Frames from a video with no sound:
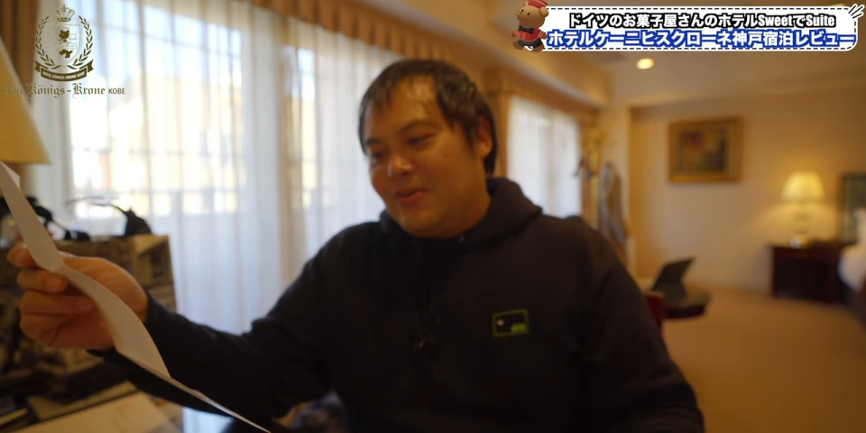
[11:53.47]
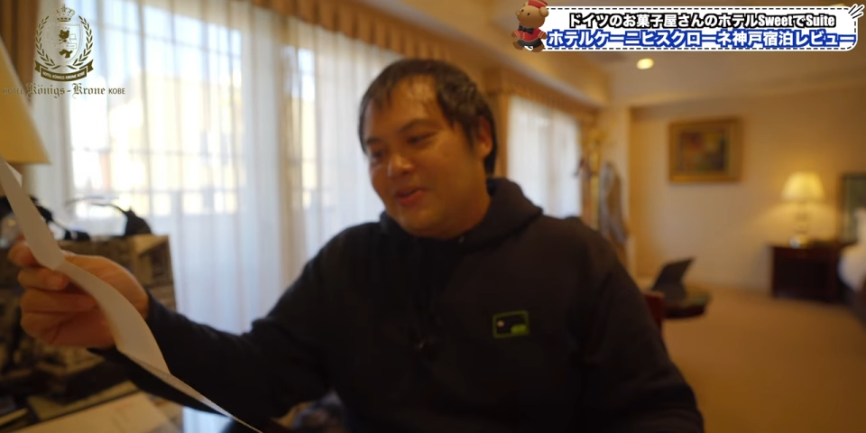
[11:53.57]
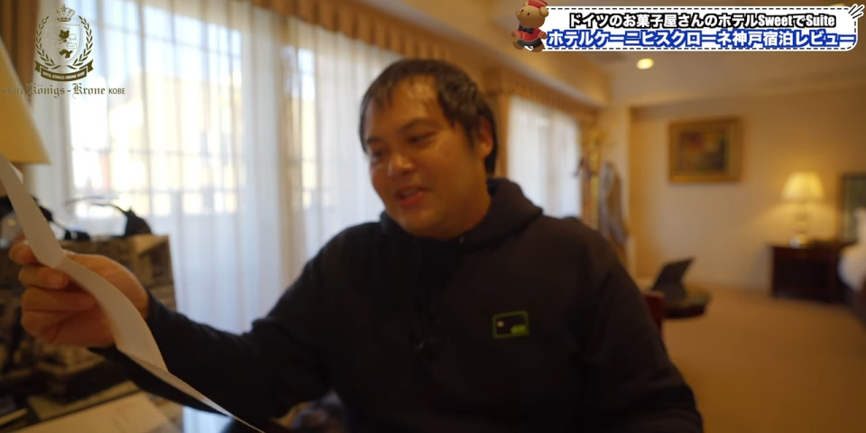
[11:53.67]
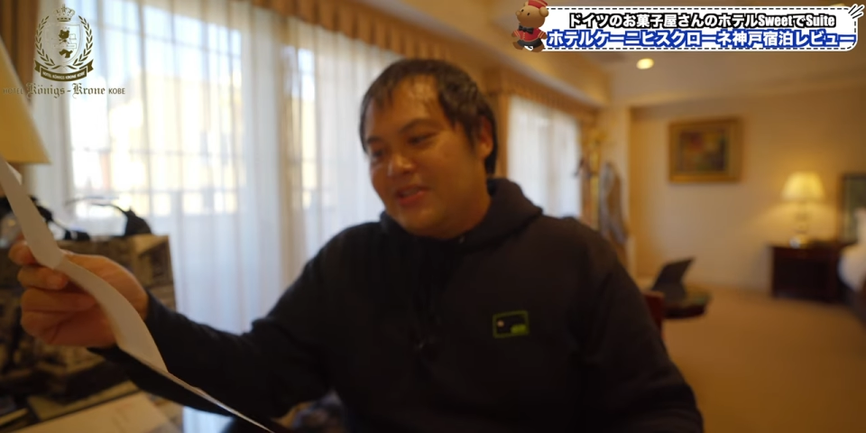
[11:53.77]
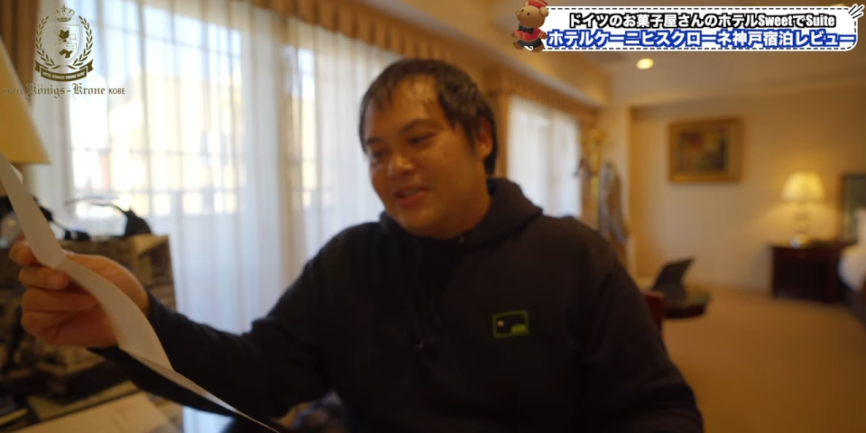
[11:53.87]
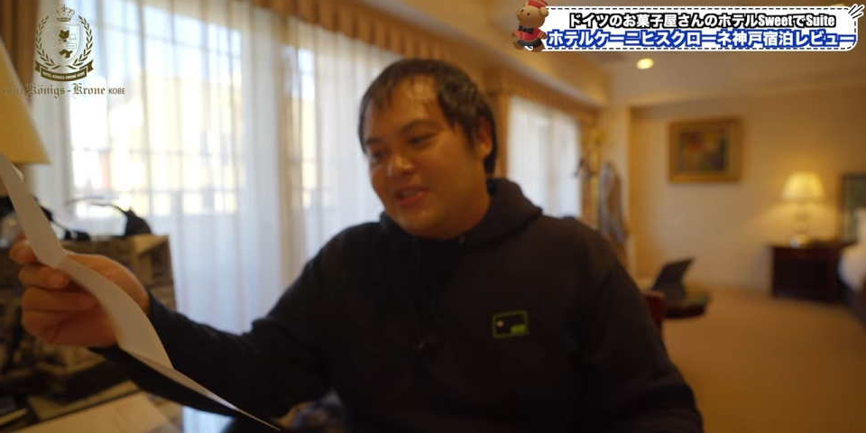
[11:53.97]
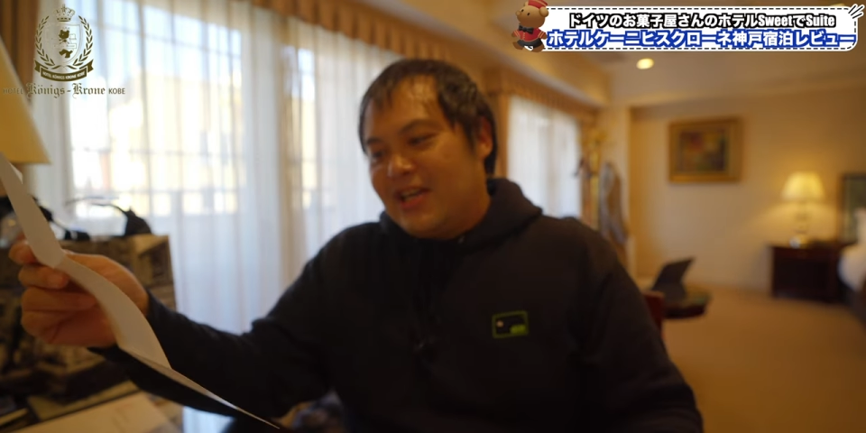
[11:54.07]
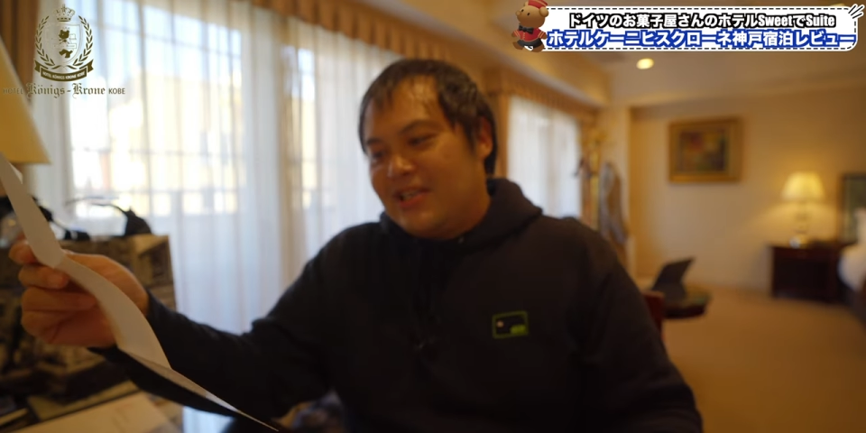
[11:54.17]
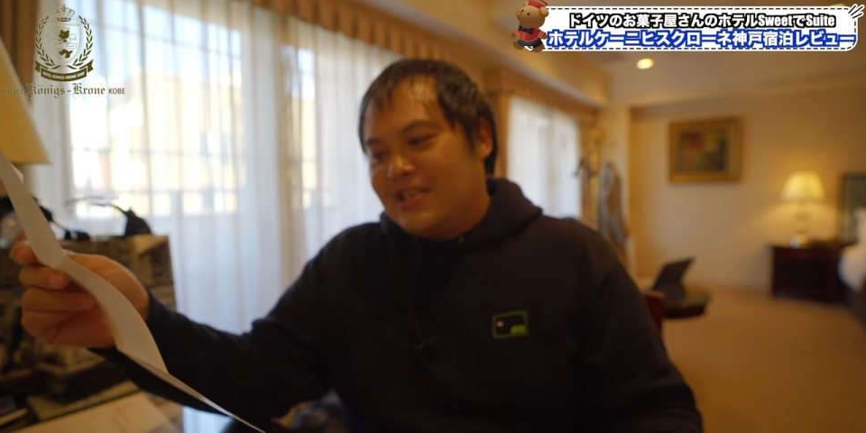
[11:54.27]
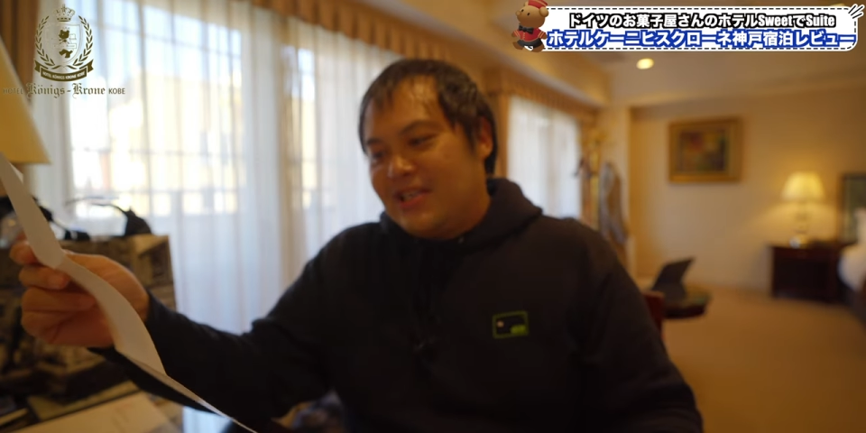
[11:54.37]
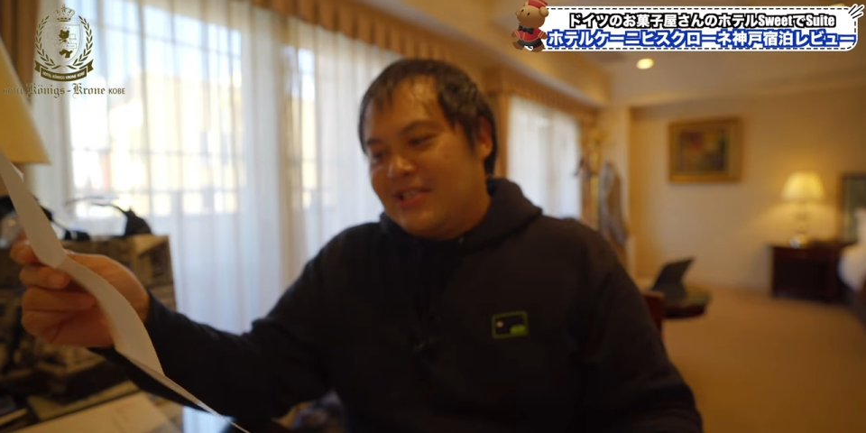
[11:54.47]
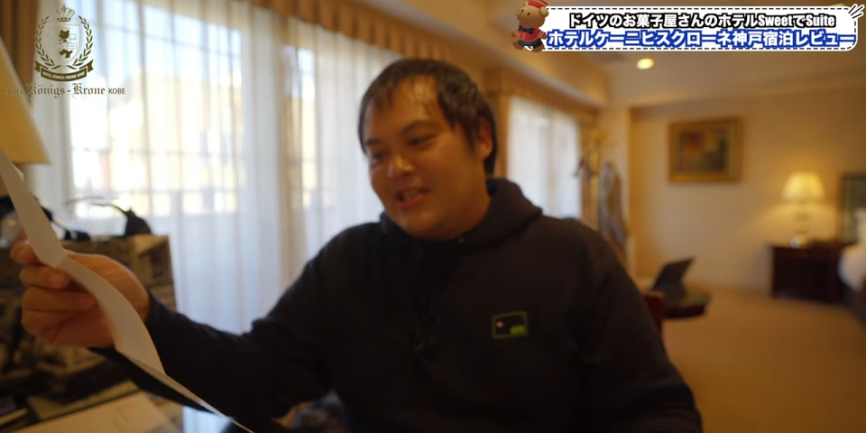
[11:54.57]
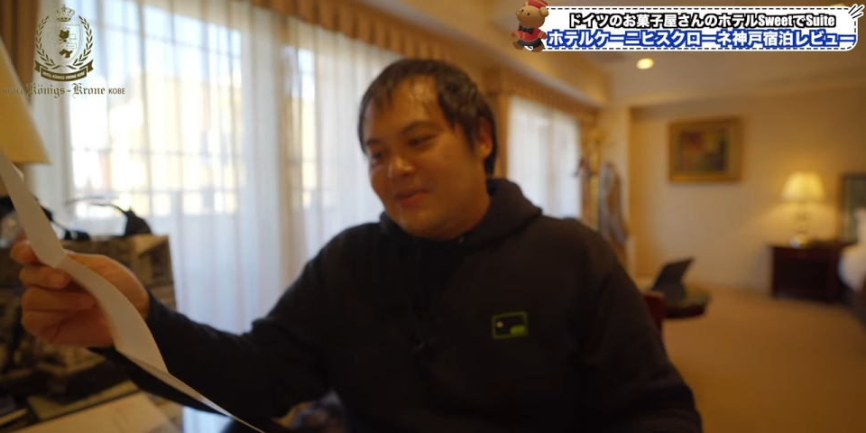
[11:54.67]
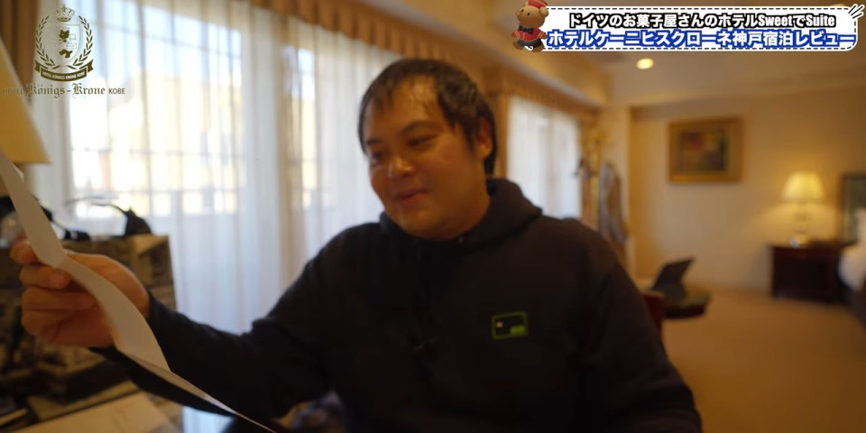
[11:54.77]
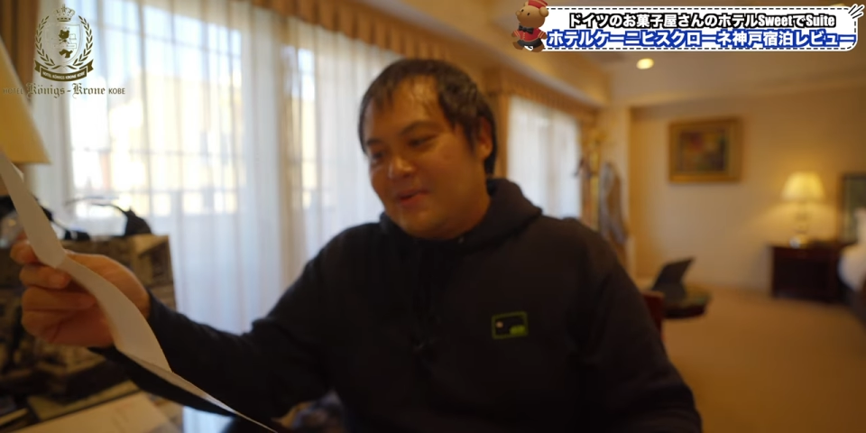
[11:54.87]
ホテル宿泊者
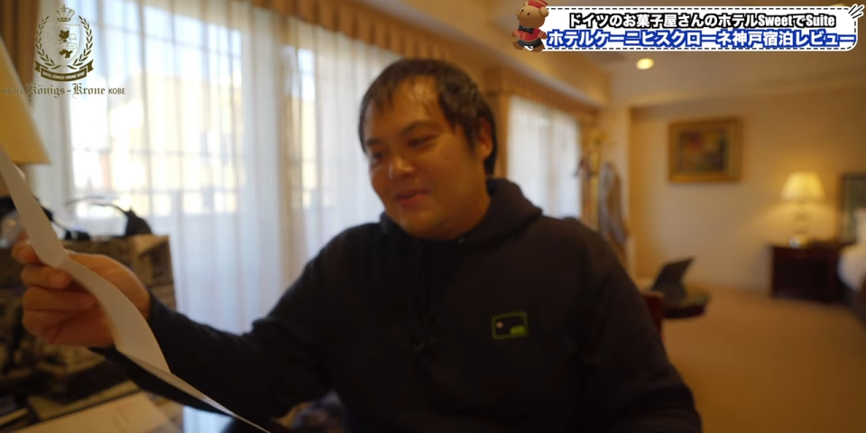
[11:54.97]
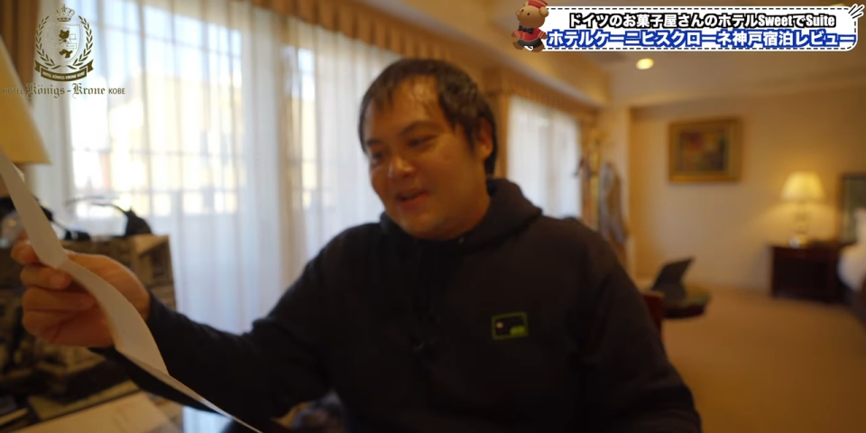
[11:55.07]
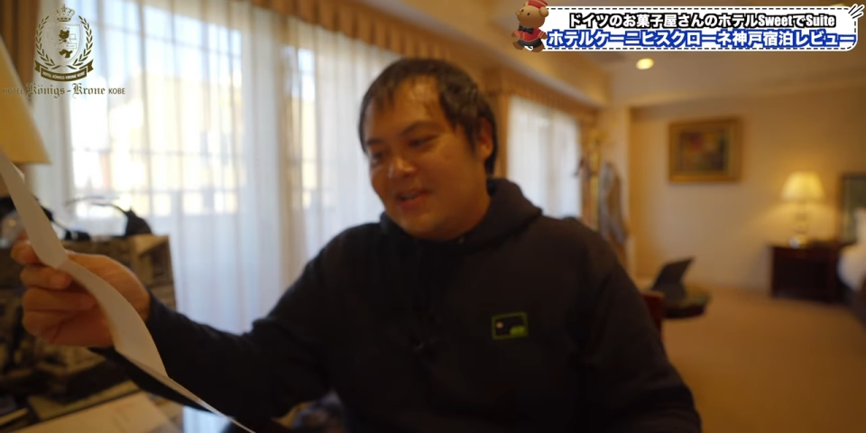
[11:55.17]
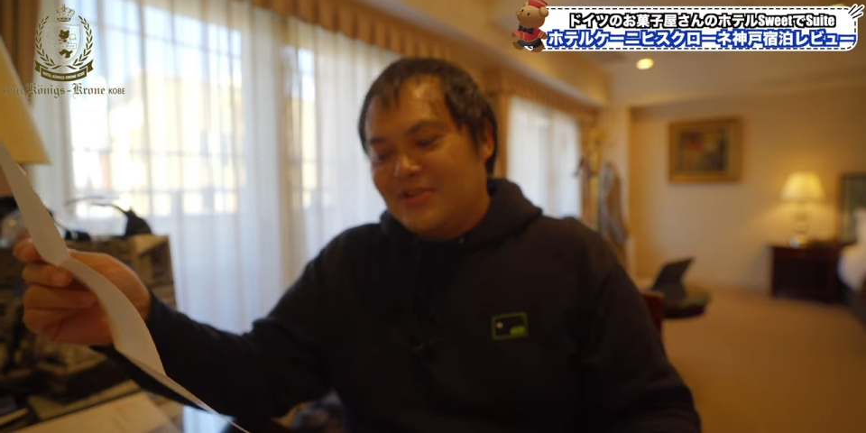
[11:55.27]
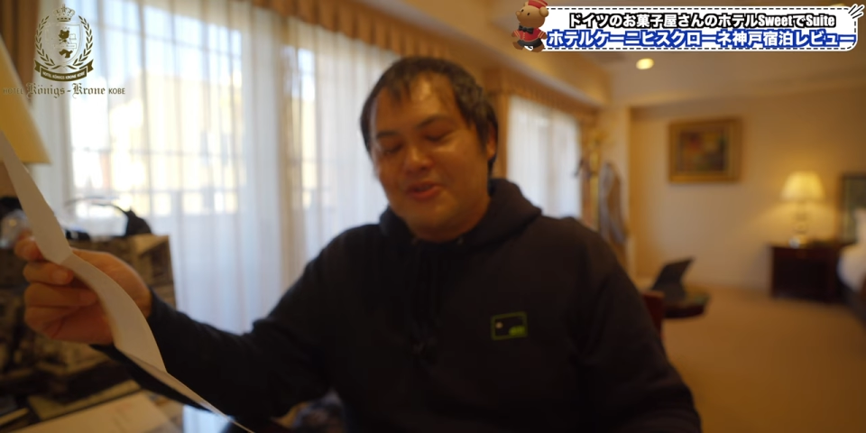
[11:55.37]
様はちょっ